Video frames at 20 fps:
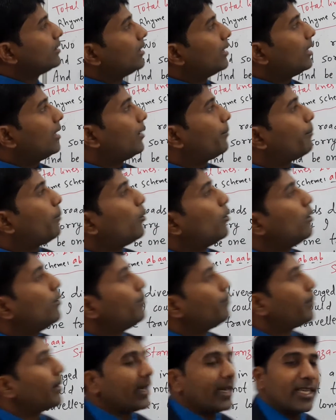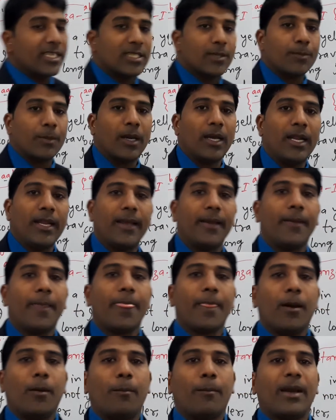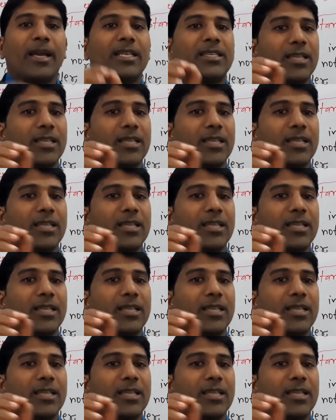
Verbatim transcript: पोम पढ़ने से पहले मैं